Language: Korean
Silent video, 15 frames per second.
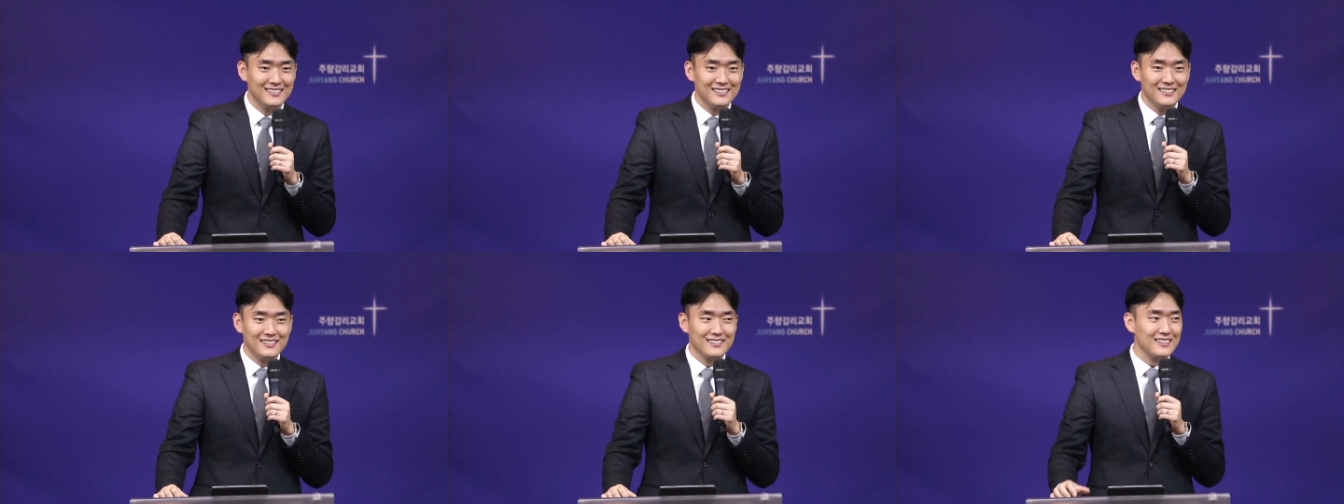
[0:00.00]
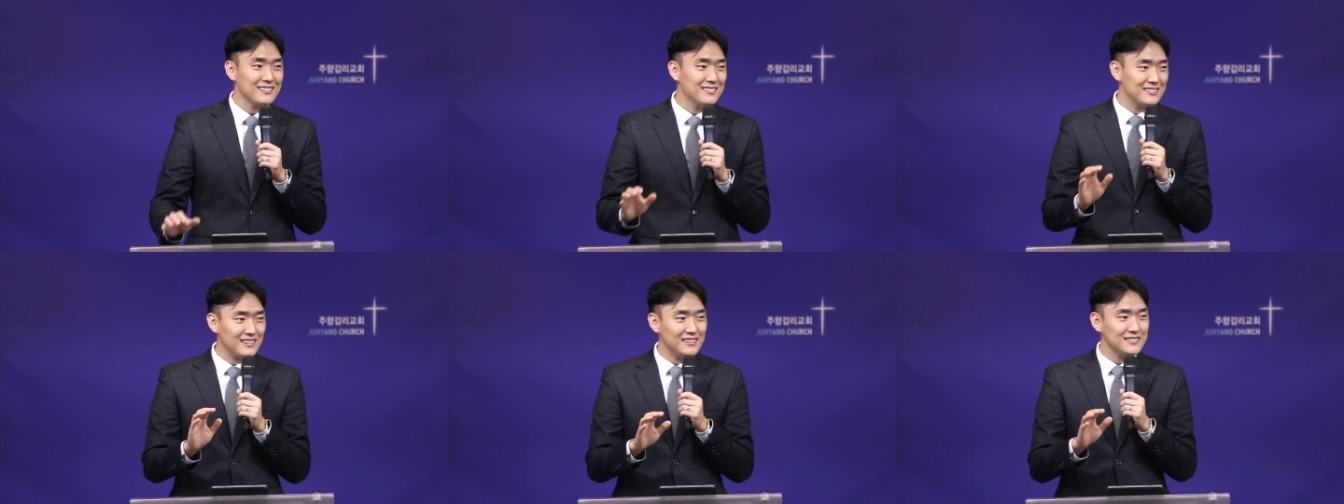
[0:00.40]
그러니까
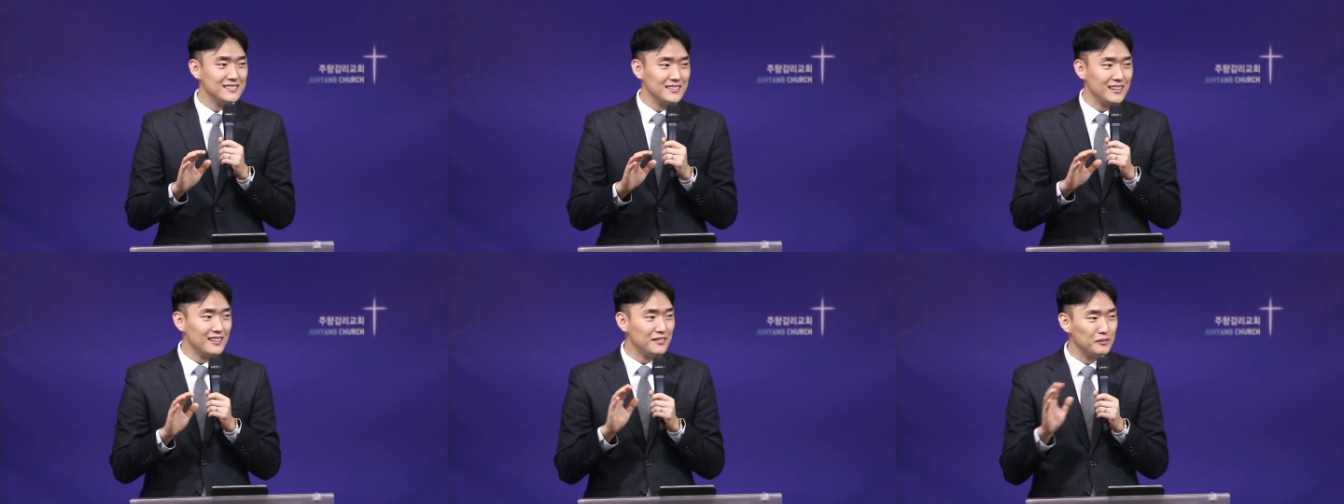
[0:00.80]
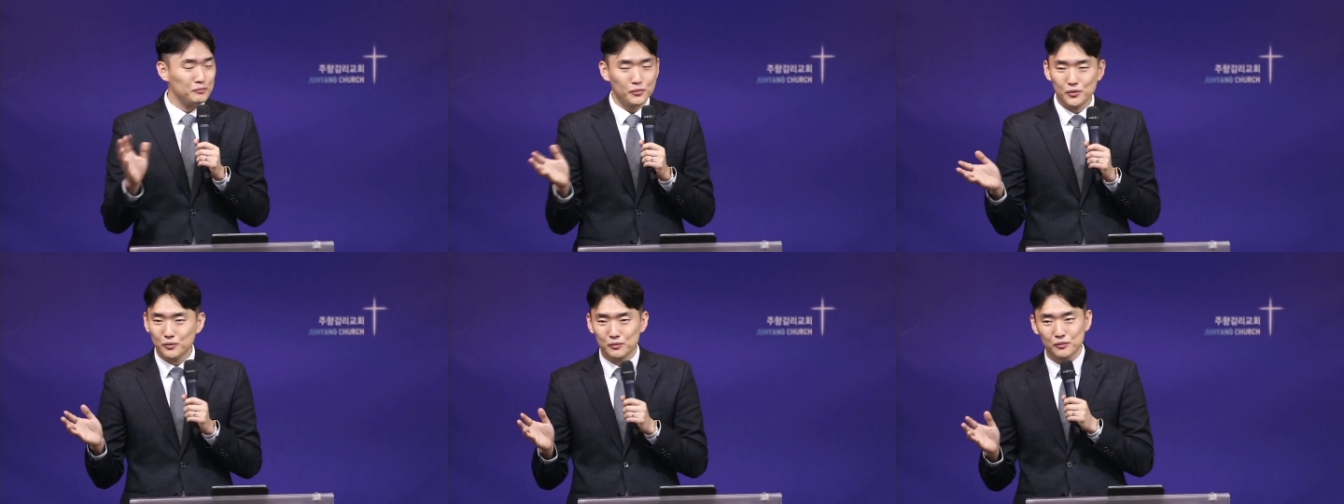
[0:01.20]
그 당시에
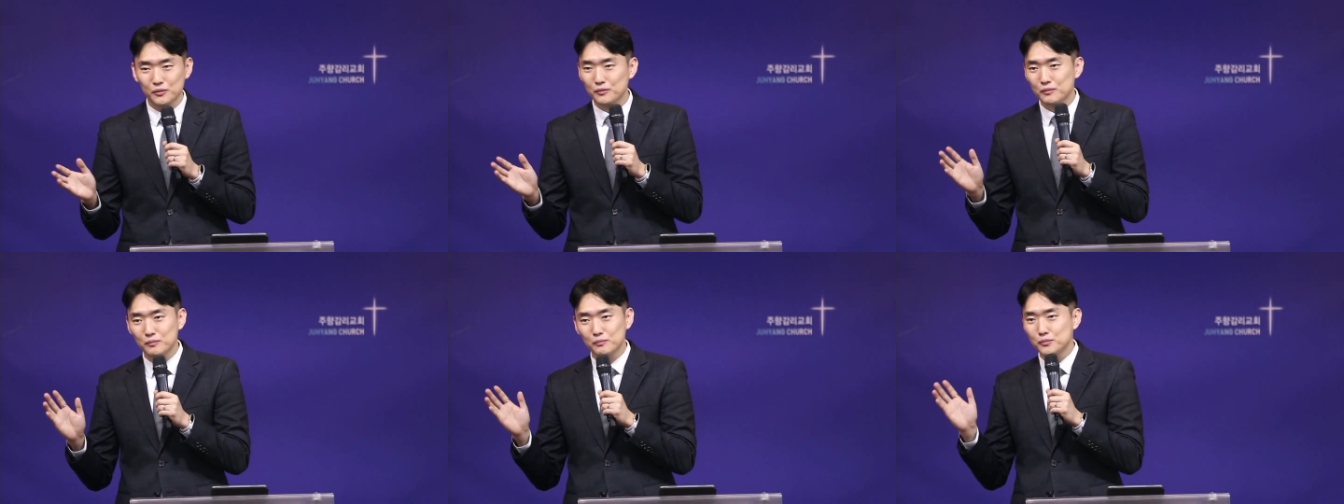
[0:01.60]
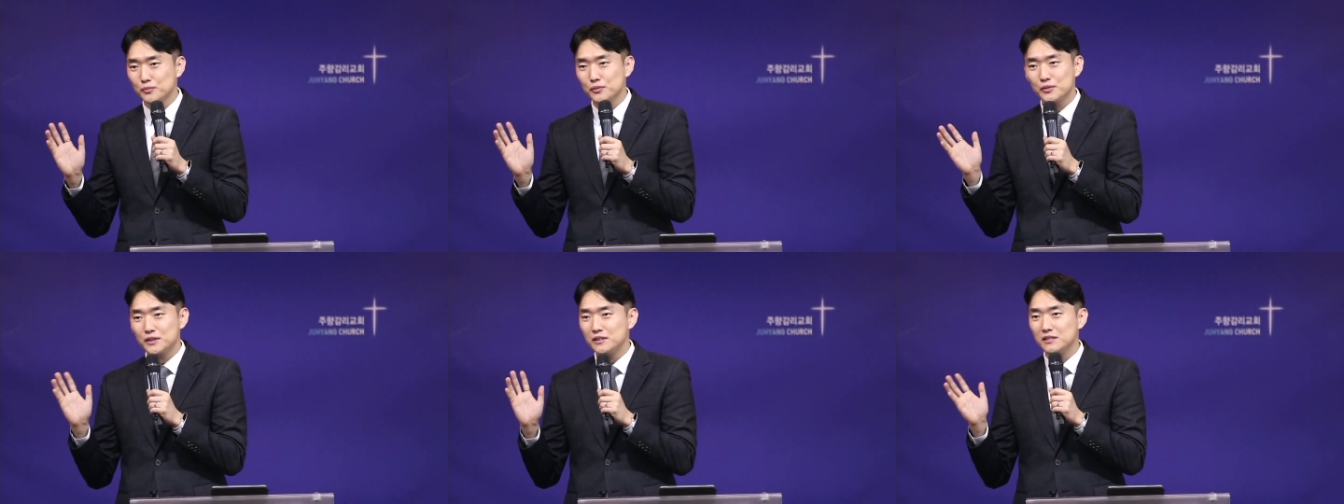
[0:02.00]
뭐
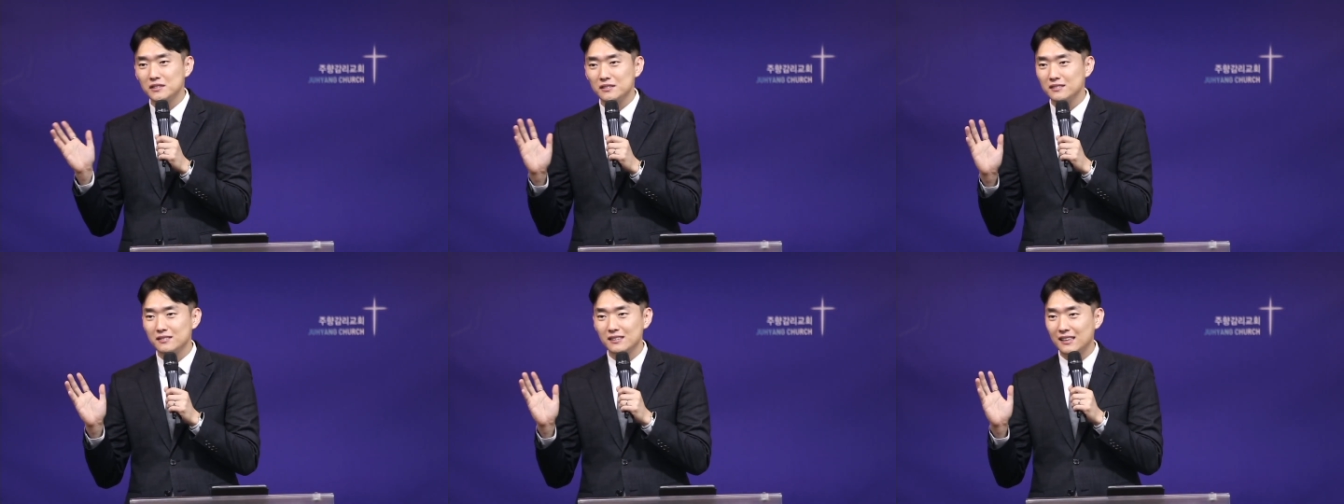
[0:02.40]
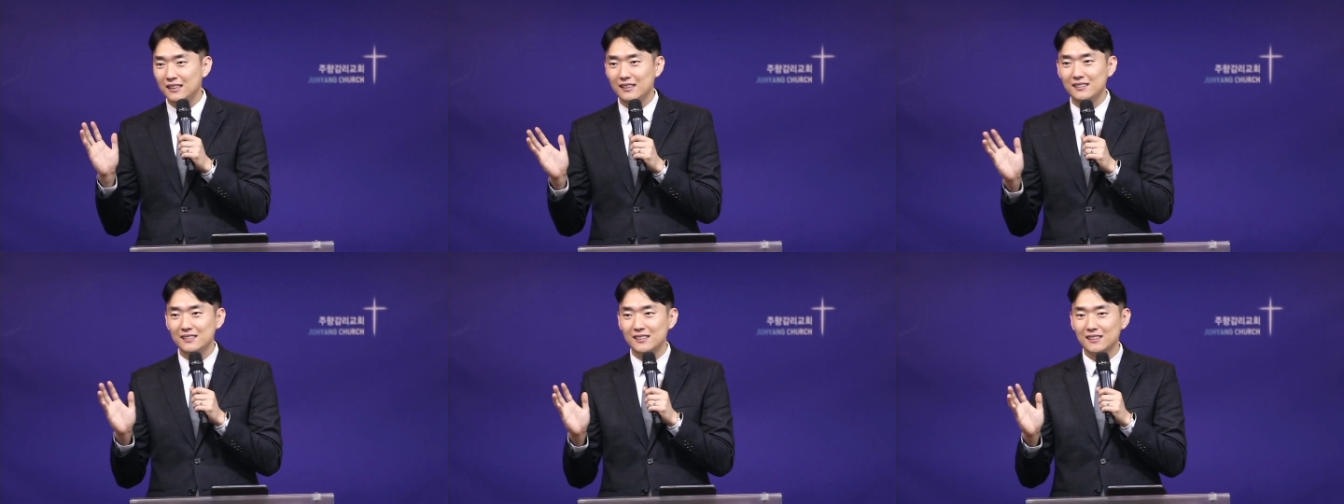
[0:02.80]
무슨
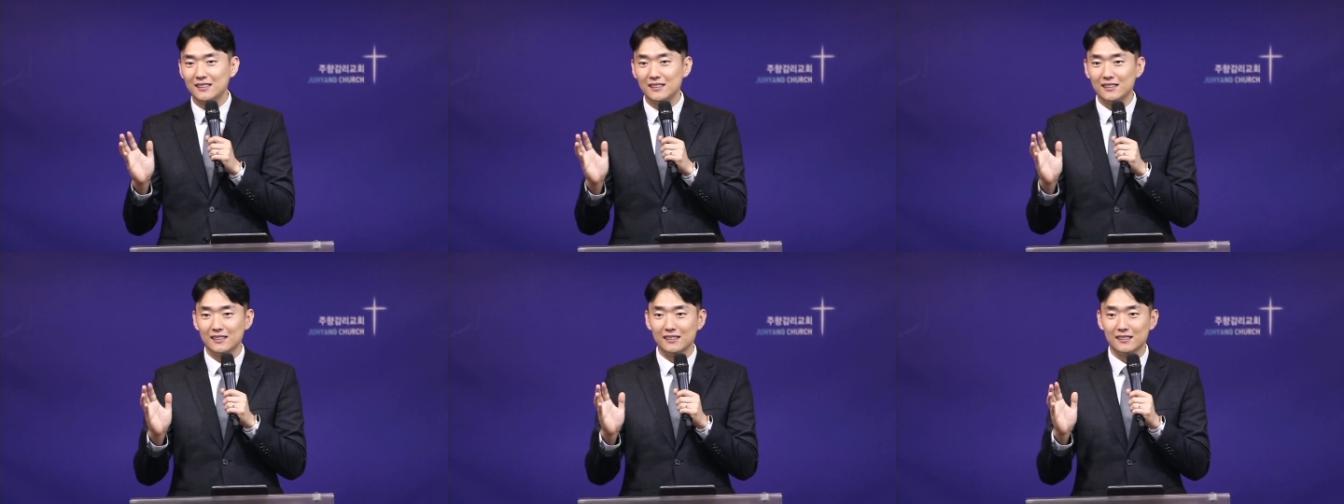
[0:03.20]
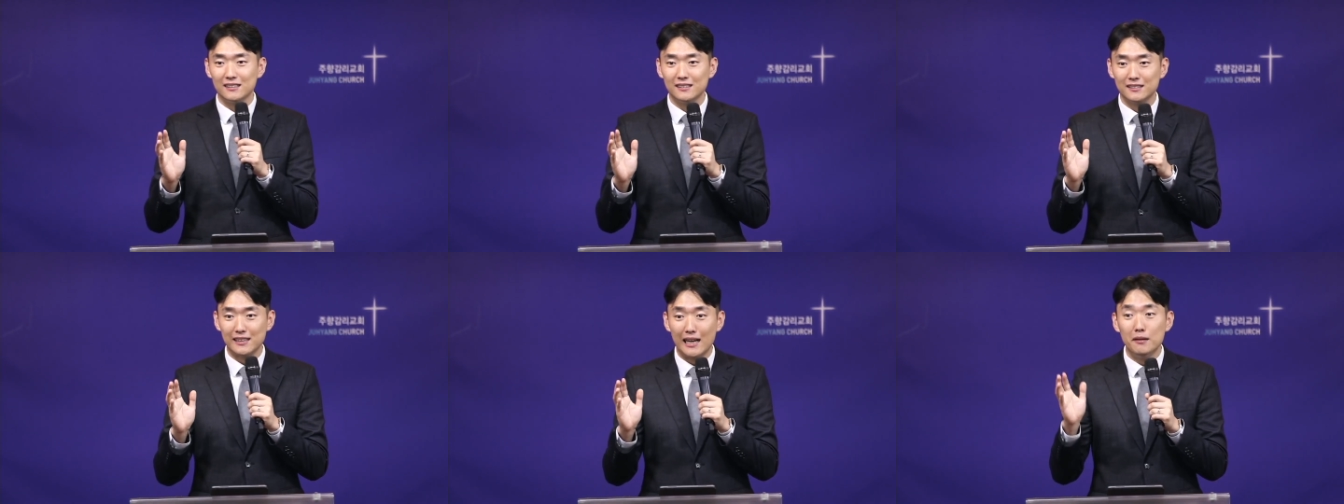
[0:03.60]
일인지
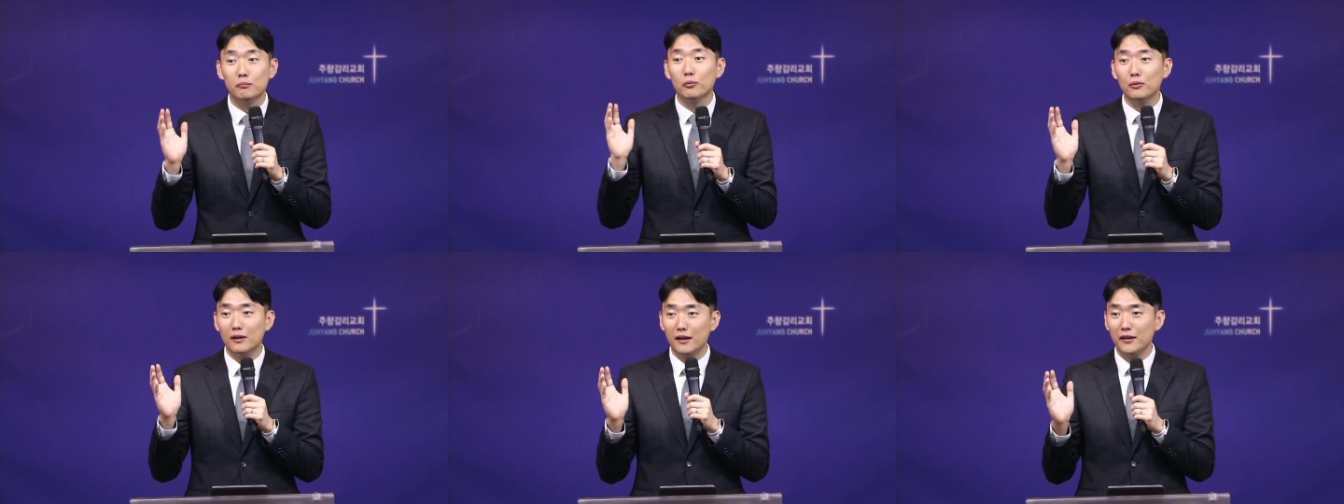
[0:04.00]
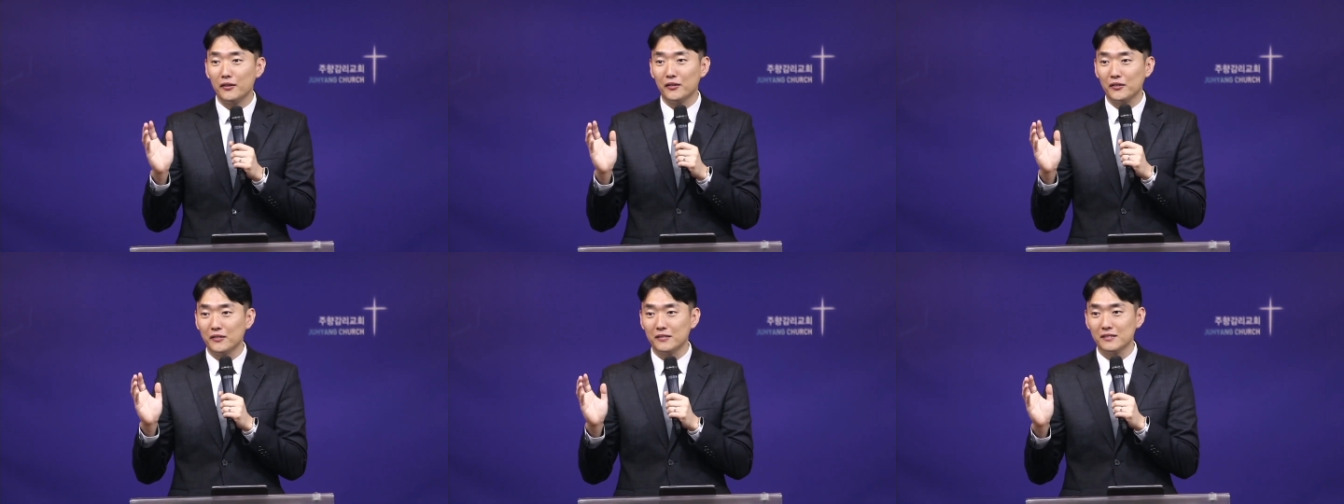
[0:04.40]
잘
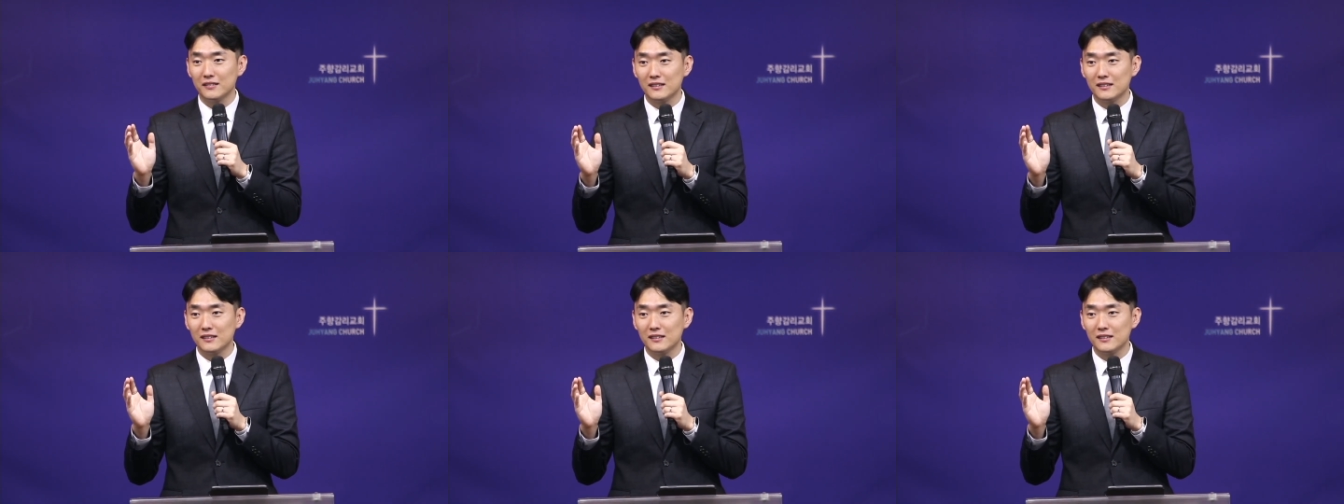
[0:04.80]
몰라요.